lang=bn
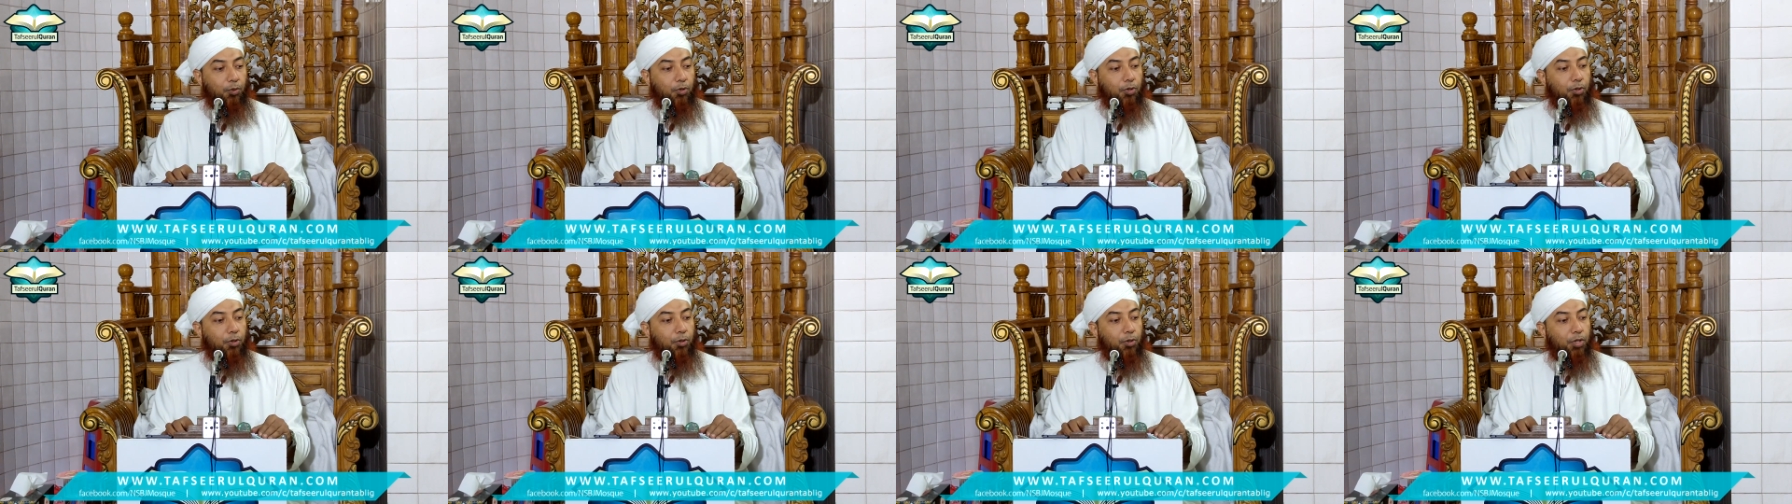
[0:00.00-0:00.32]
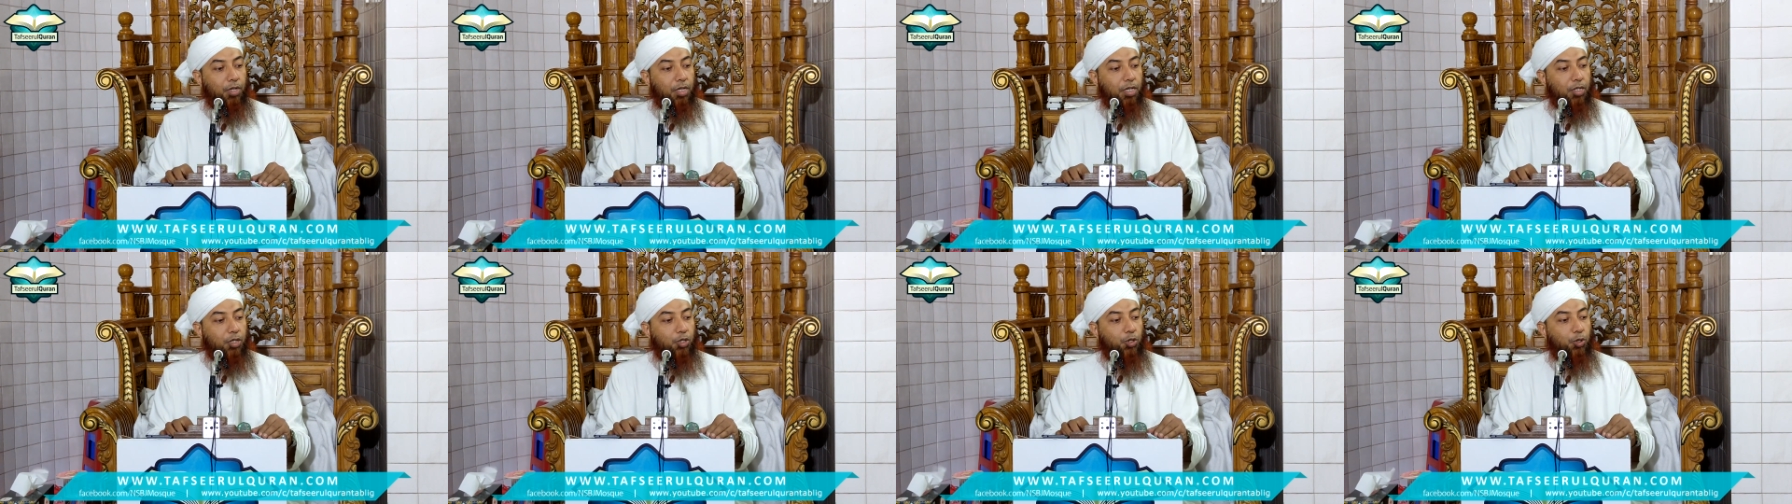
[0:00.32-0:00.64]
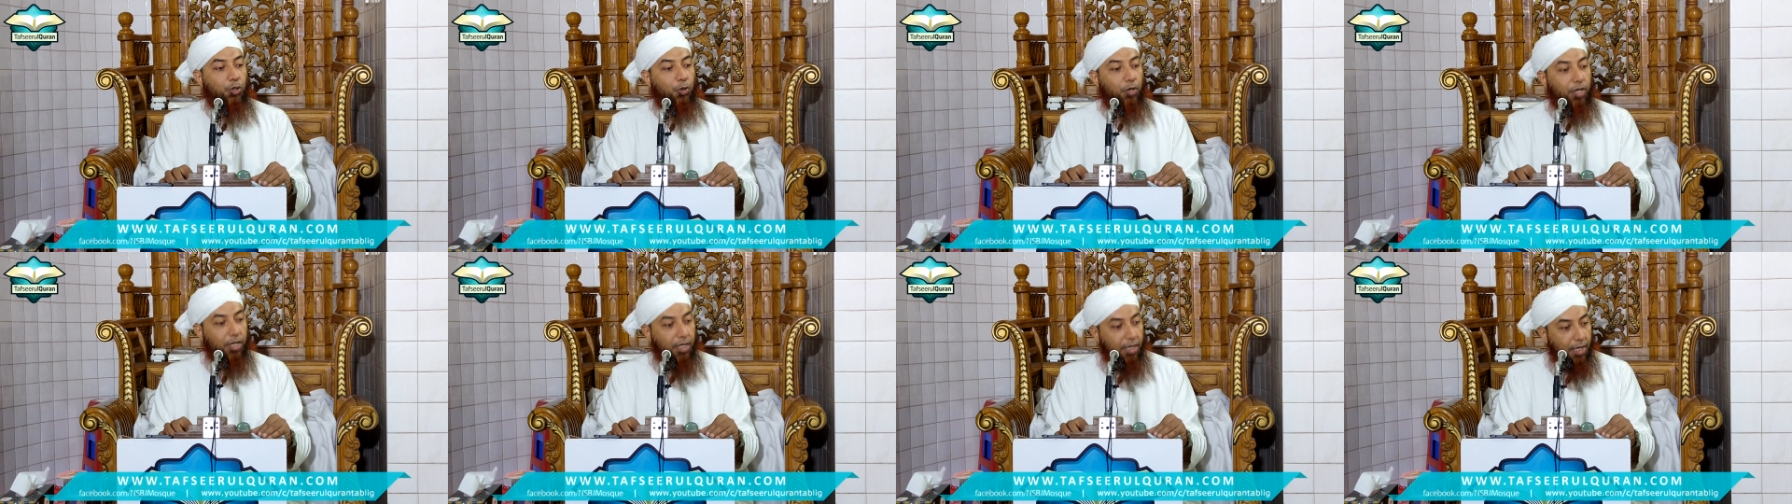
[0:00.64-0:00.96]
অন্যদিকে
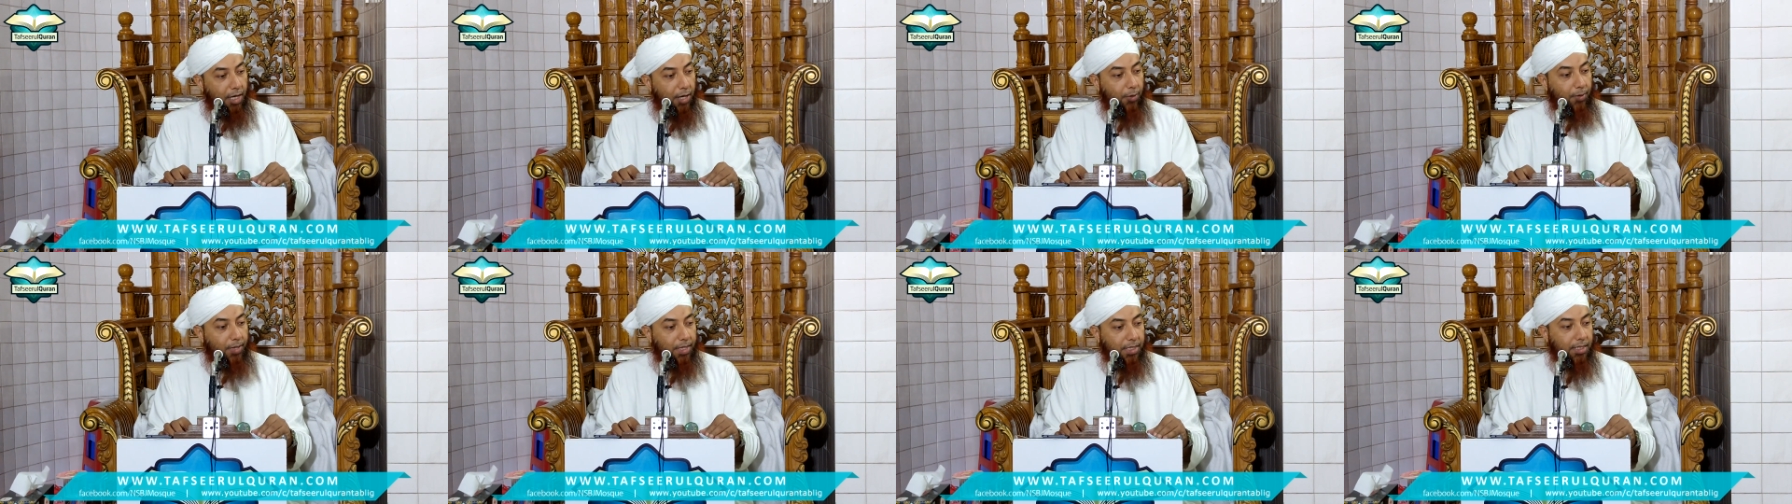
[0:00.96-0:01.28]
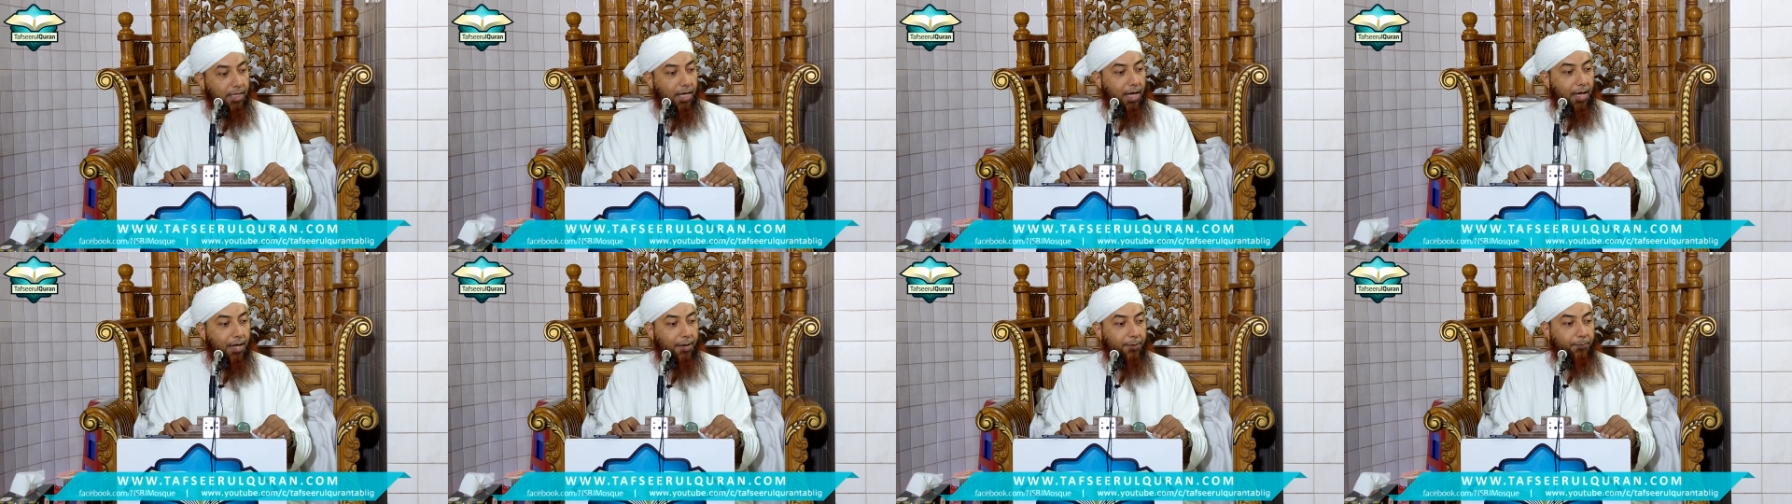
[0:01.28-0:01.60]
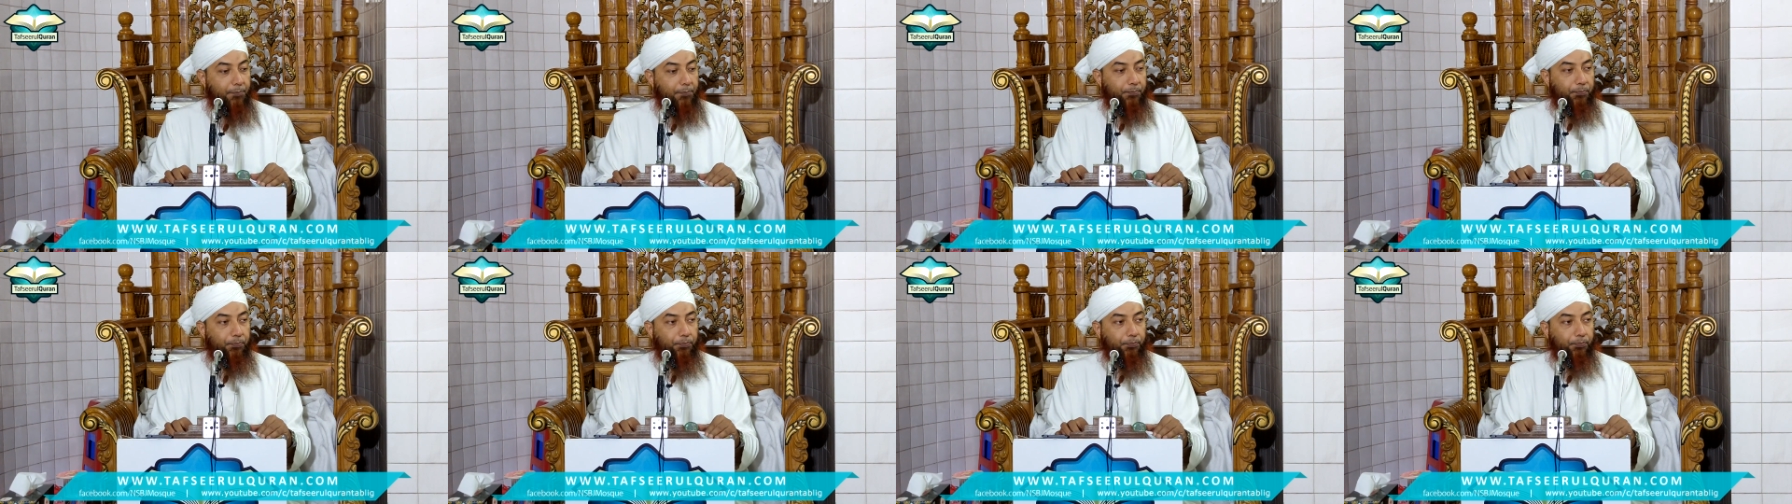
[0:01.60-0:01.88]
সরিয়ে নেওয়া যায়